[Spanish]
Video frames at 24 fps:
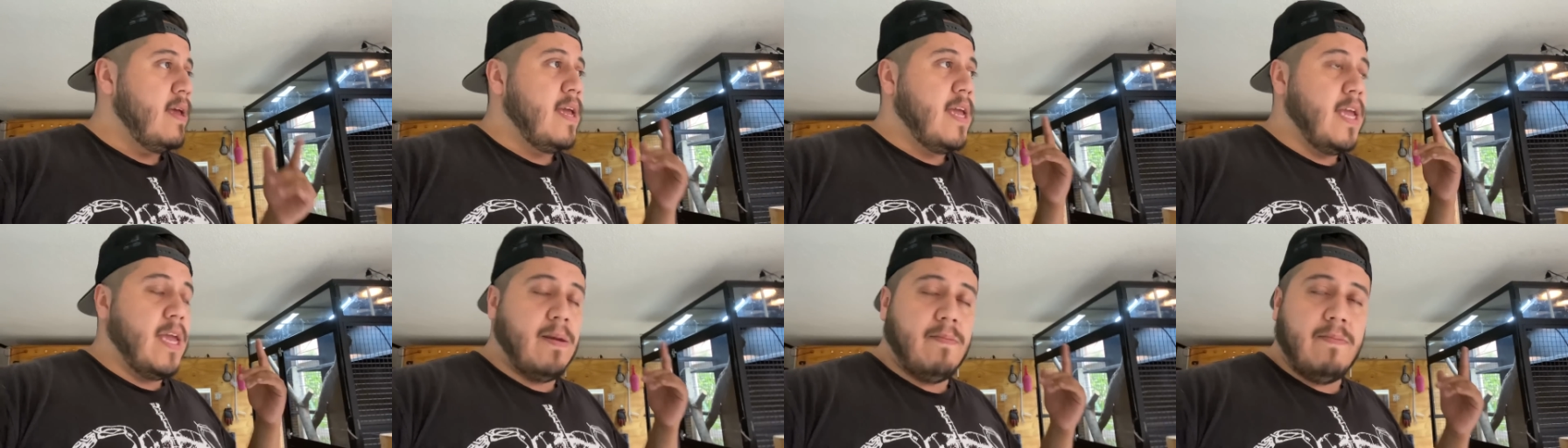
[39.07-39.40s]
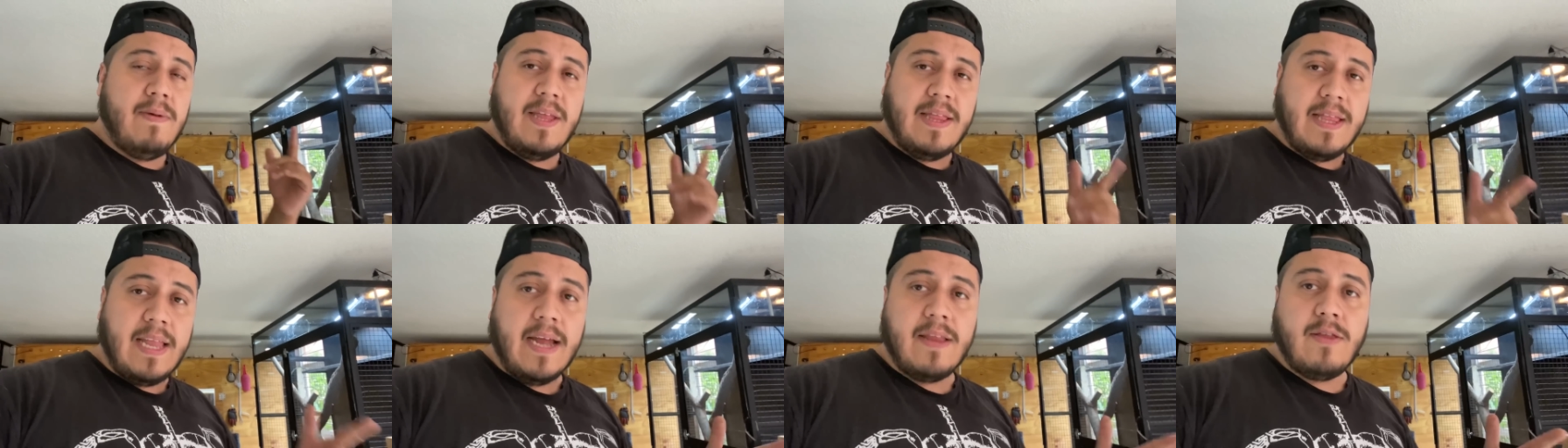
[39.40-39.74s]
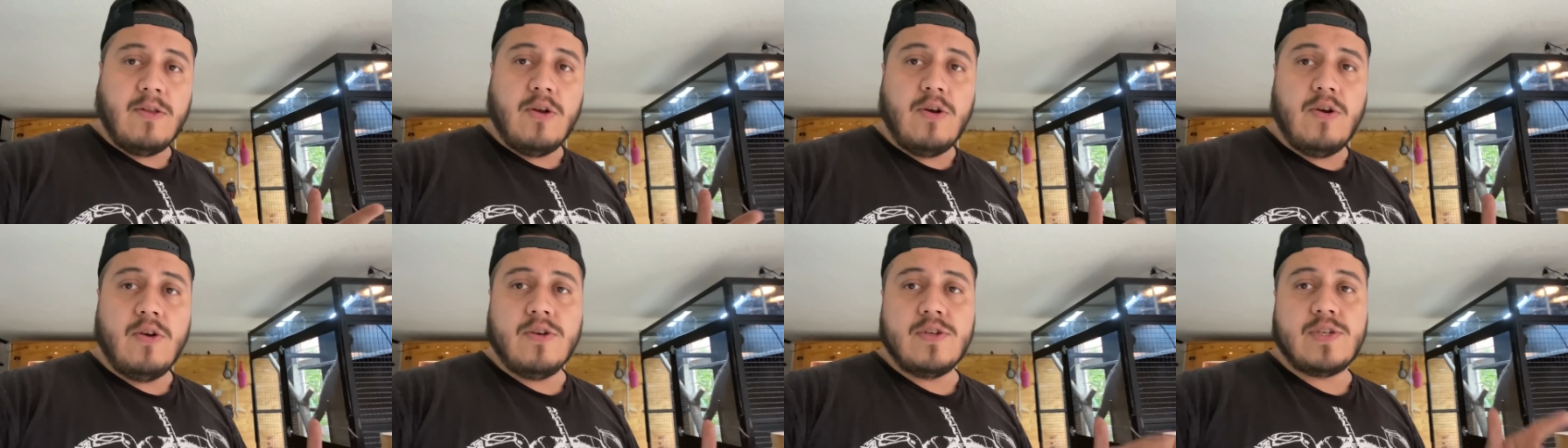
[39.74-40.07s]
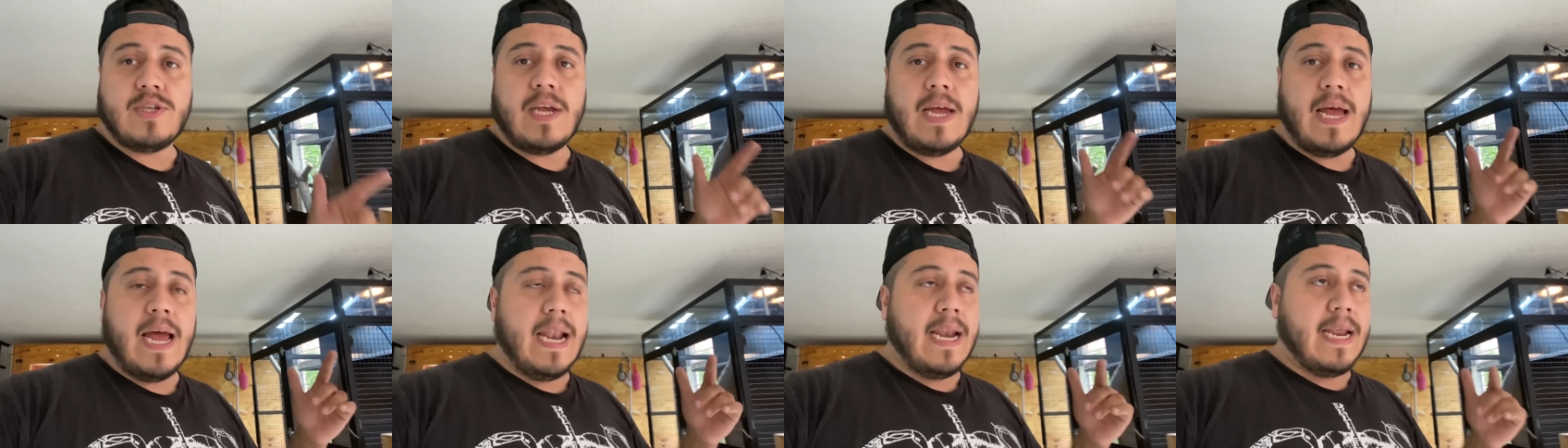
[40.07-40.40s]

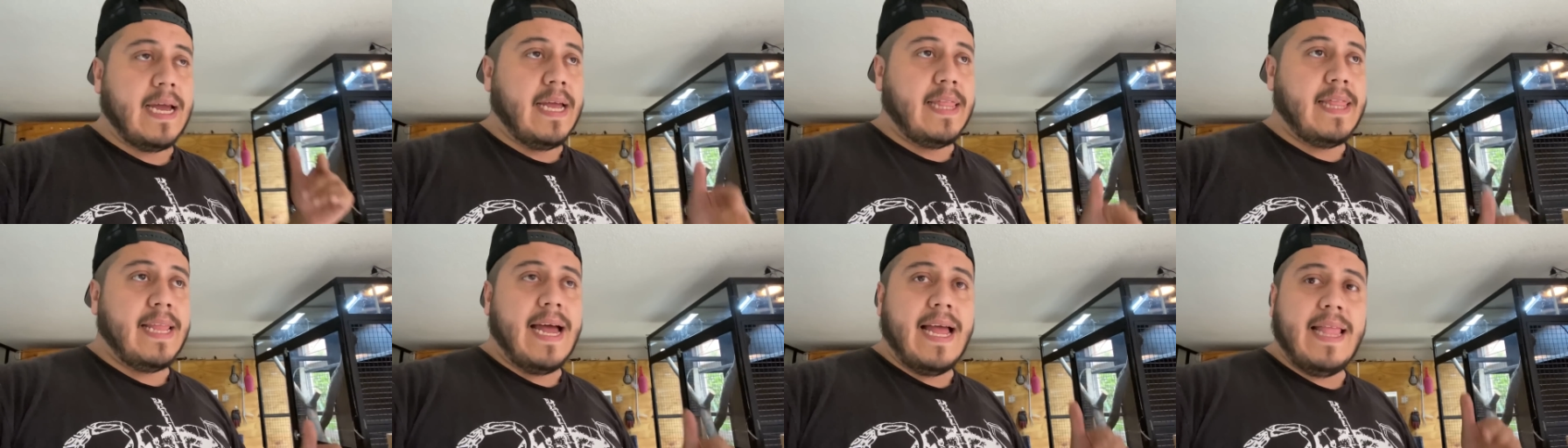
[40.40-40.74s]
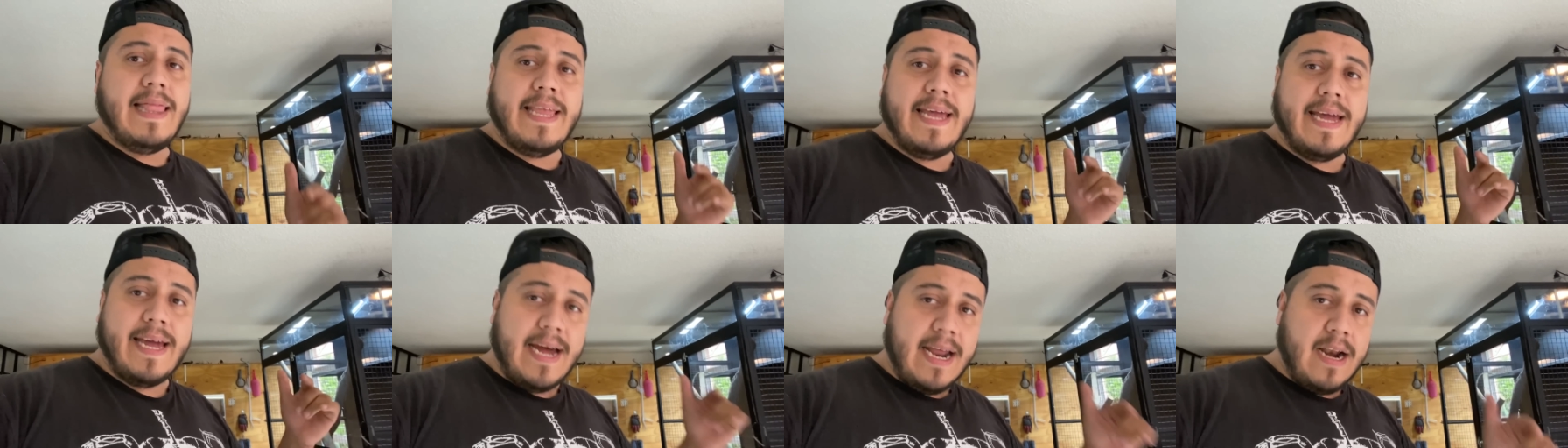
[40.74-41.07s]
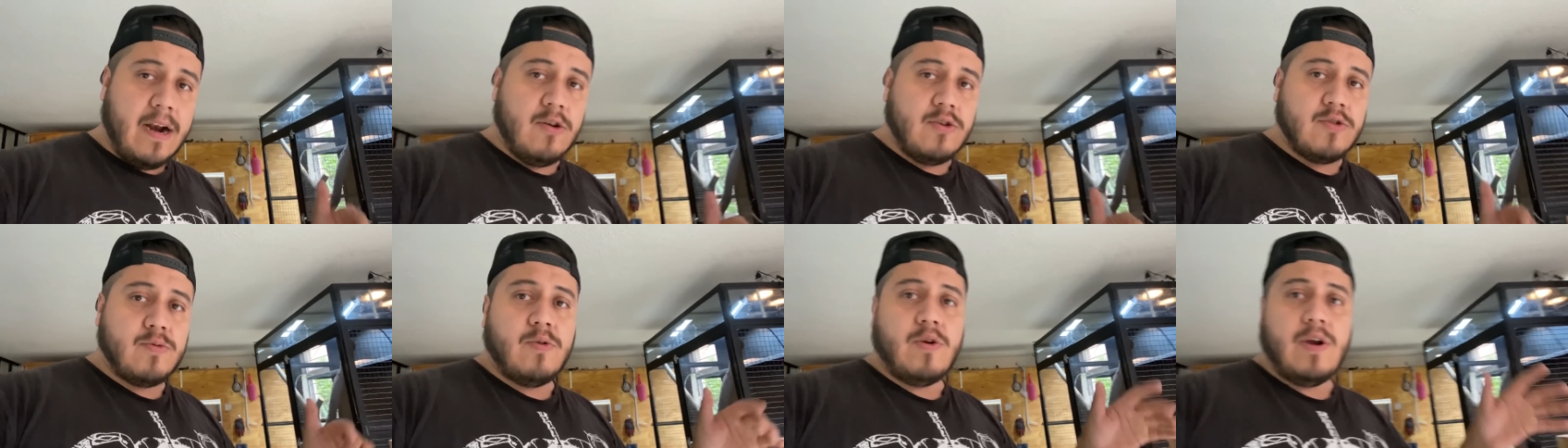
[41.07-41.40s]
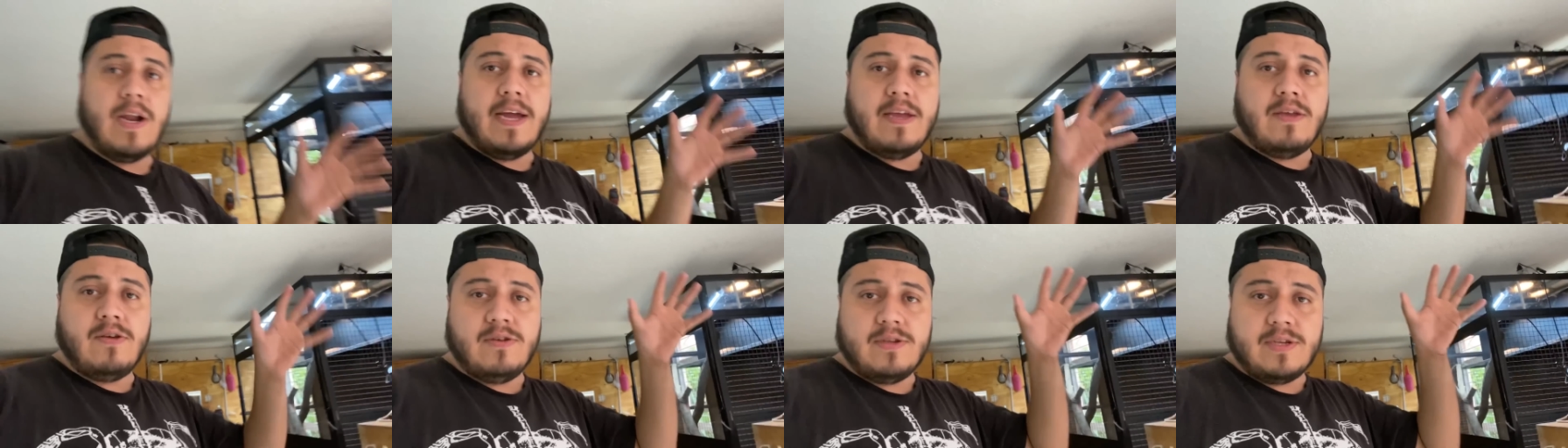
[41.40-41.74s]
invitándolos al canal de Carlos
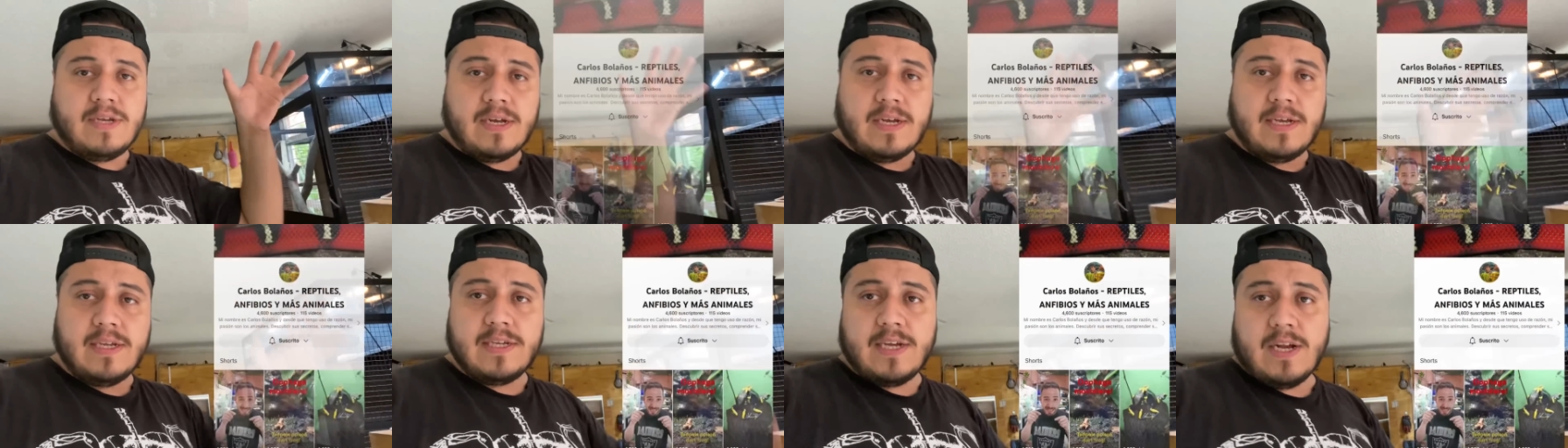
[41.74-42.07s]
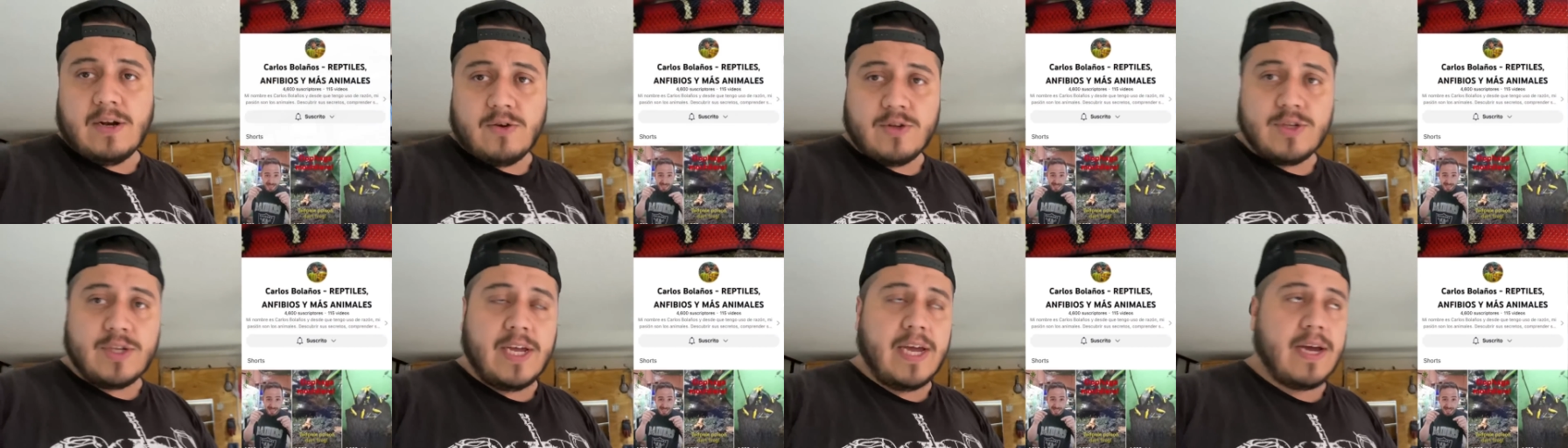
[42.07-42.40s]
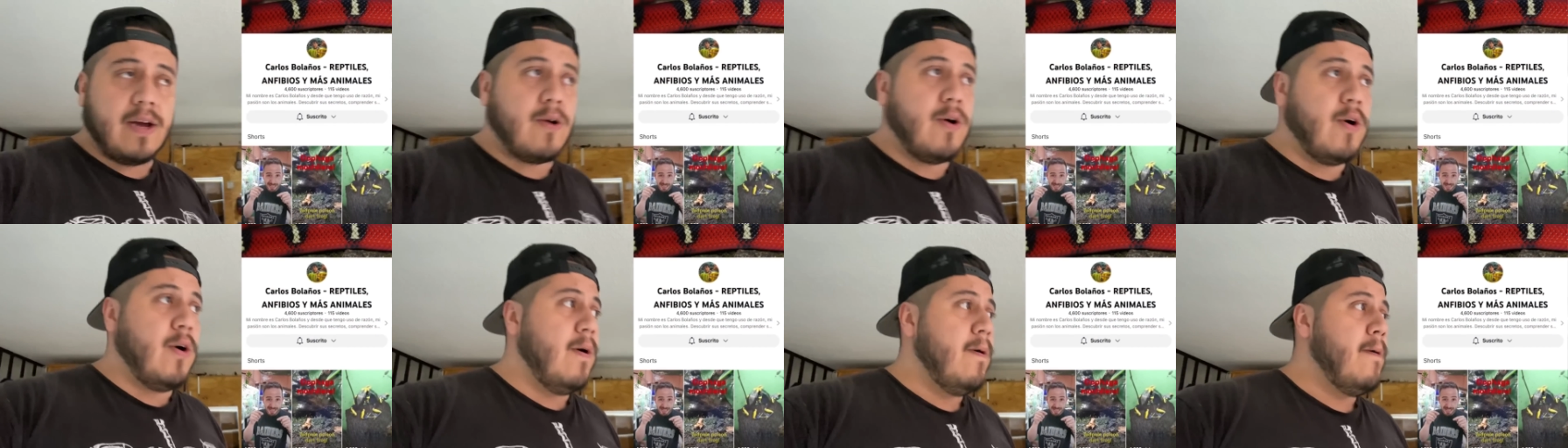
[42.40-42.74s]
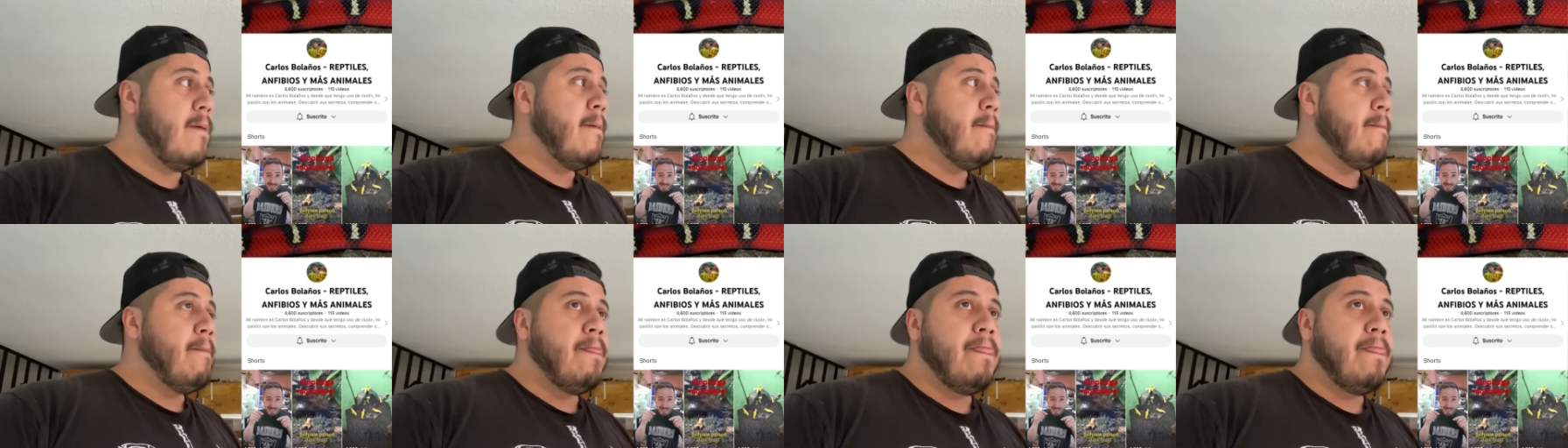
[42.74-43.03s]
Bolaños. Aquí se los dejo.